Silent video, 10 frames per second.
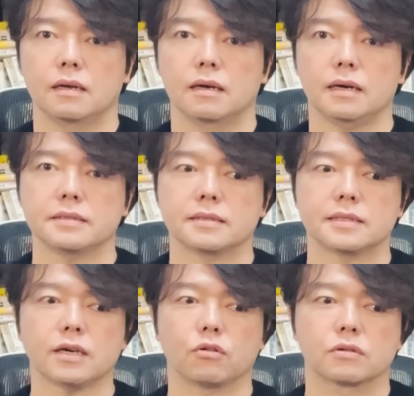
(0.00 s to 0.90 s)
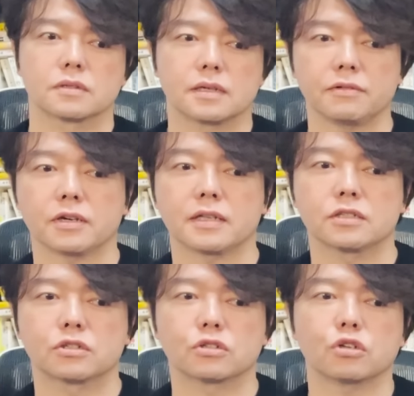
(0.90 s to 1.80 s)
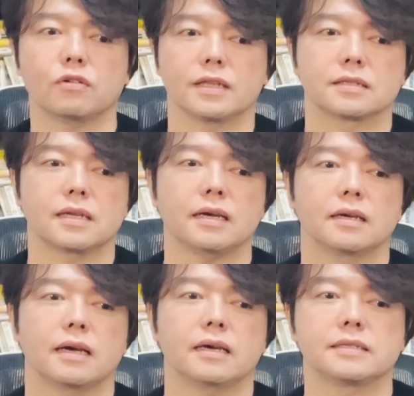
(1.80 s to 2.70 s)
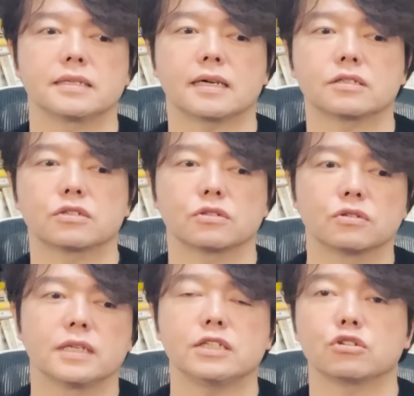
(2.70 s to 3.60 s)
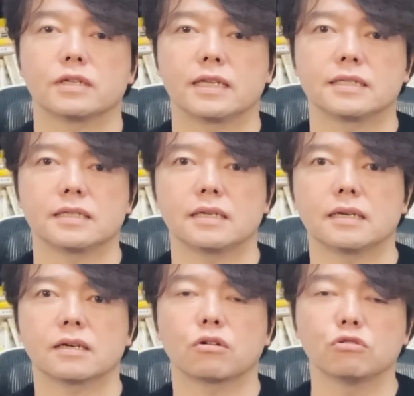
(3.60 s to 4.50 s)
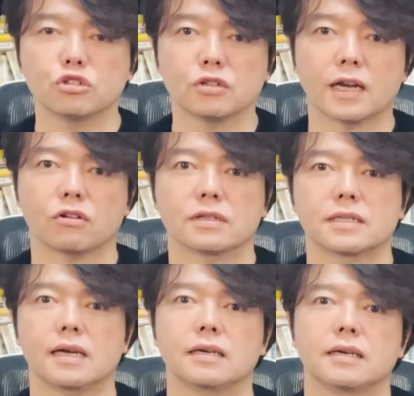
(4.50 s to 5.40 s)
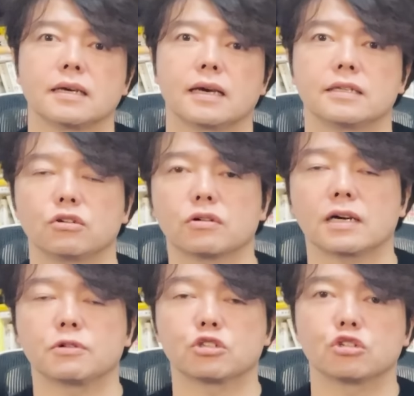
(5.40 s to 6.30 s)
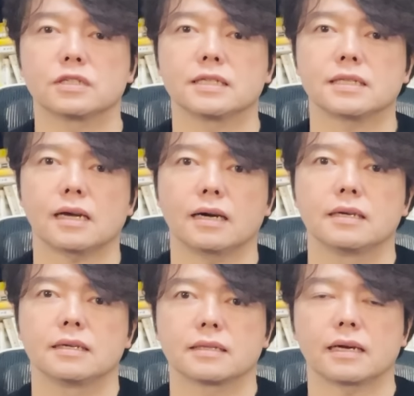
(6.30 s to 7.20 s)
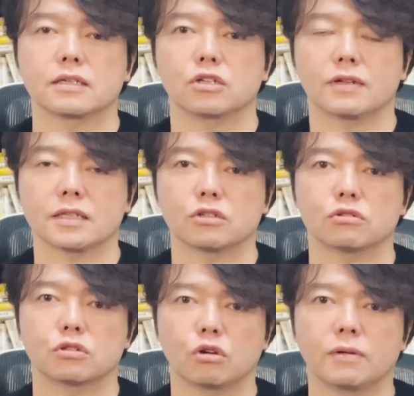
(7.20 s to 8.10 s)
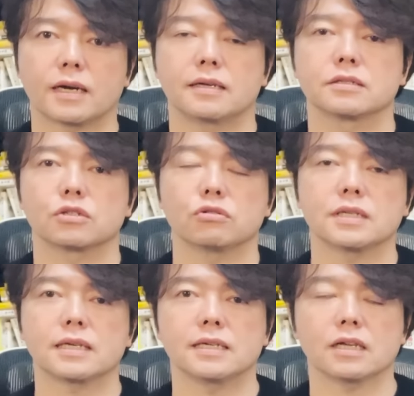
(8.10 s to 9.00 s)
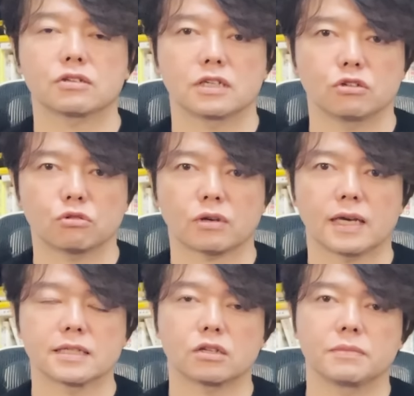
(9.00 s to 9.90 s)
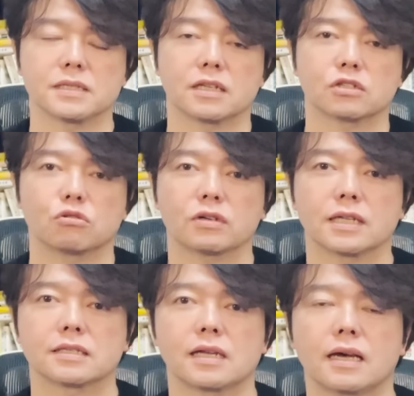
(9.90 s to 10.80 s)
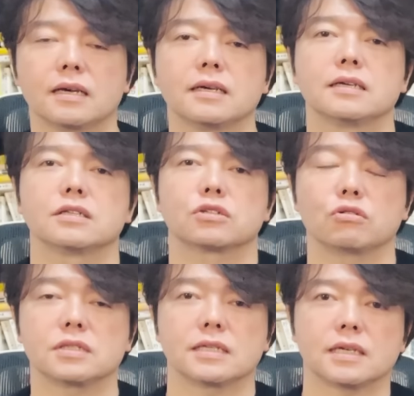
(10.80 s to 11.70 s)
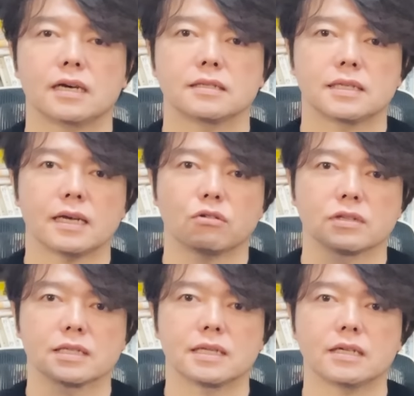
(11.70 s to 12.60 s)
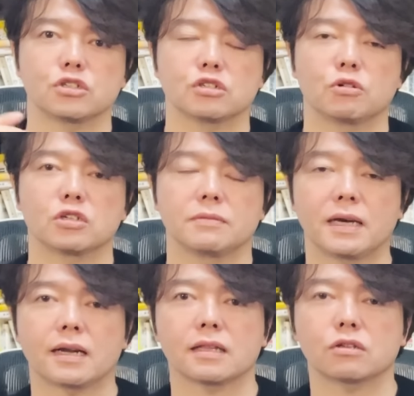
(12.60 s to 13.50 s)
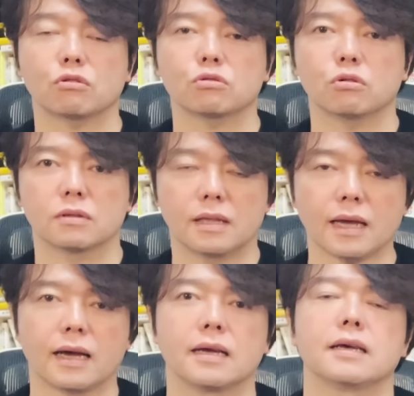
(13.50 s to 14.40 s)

はい、チャオ、亀岡です。今日はですね、いちがつにじゅうににち、今週からのですね、日本株を中心にした短期の私の相場感、そして気になる金融と経済とビジネスの動きですね、そして最後にですね、注目に銘柄ってことで、